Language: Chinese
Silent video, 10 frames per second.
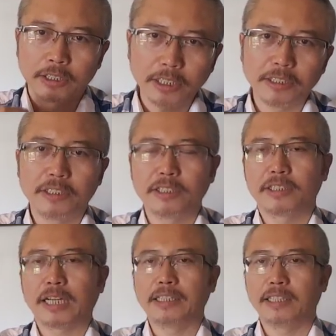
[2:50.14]
政治
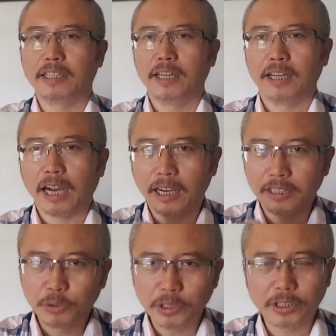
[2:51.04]
战争
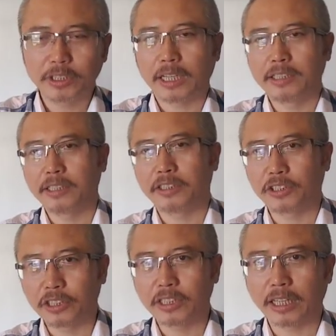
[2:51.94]
和军事战争
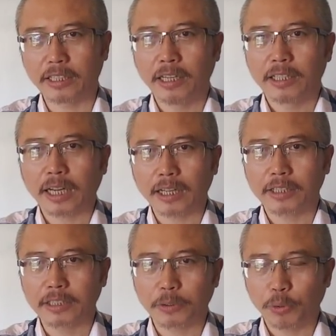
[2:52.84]
实际上它
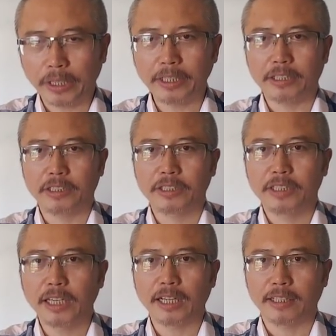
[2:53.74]
的这个原理是
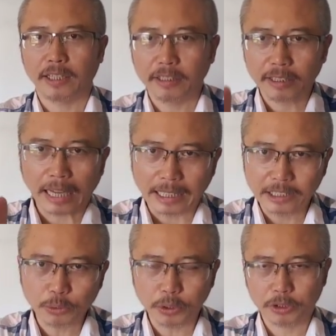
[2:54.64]
一样的，打
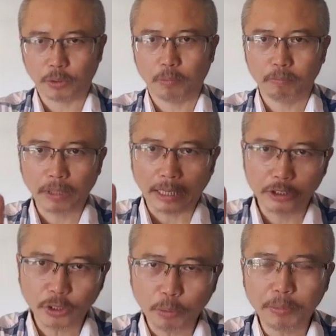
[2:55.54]
击对手，啊，
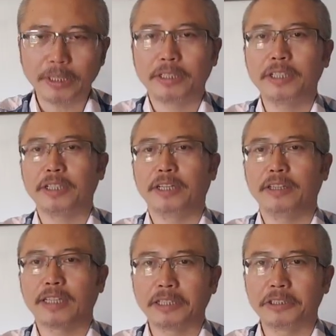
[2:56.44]
消灭敌人，
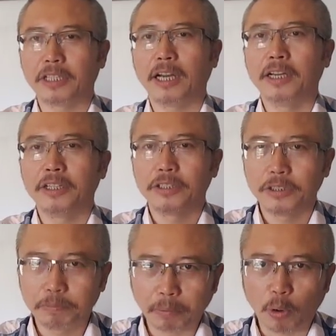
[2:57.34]
但是呢，
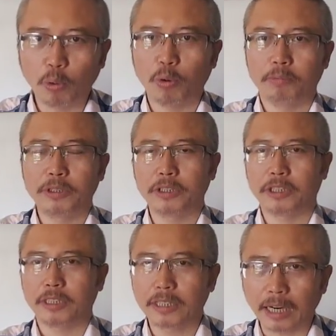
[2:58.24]
保护我们自
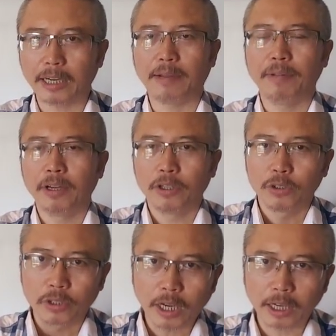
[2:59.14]
己。当然，
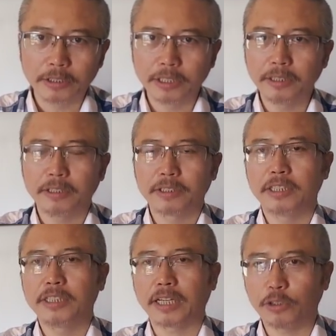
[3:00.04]
抗争是
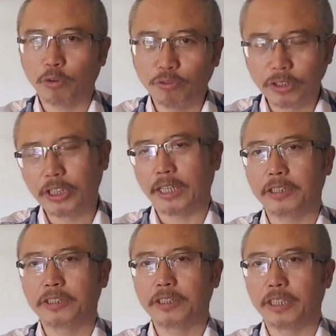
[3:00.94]
一项有风
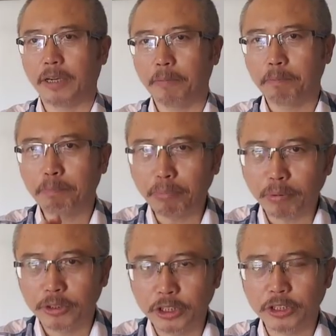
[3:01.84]
的事业，
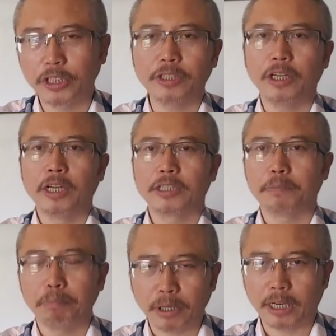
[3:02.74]
不牺牲是
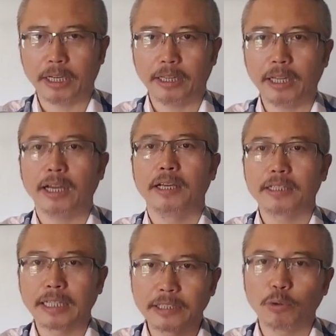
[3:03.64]
不可能的。
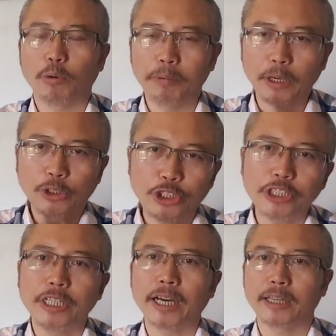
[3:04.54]
但是我们要
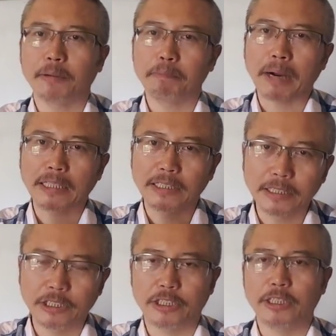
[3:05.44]
尽量的把
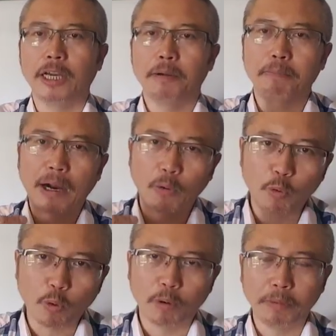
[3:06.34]
自己、把
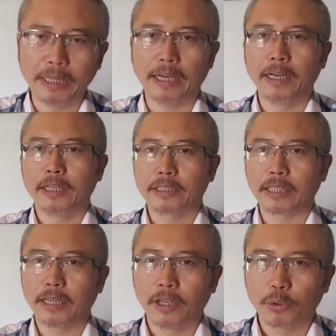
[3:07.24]
我们的这
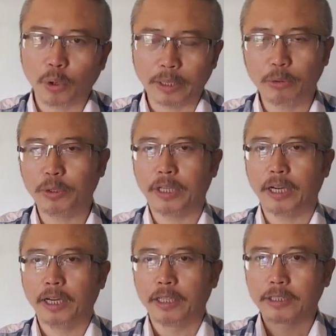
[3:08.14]
个团队的
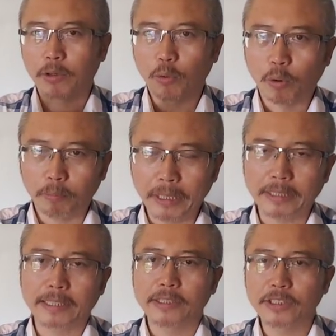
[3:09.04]
这个我们的
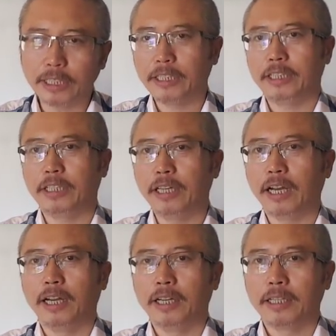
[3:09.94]
这个阵营
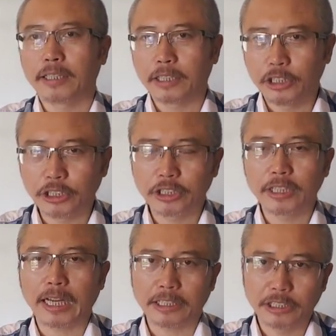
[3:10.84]
的这个牺牲
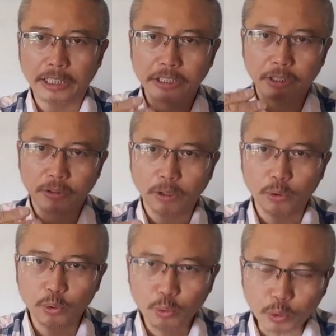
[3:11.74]
呢，减小
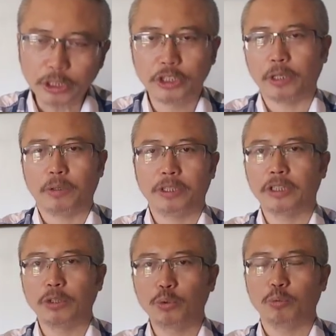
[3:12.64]
到最小的
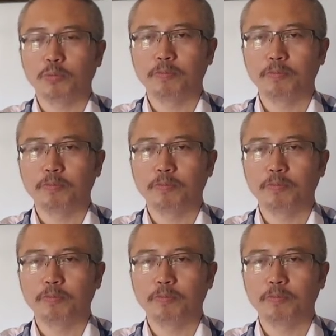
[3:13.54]
程度。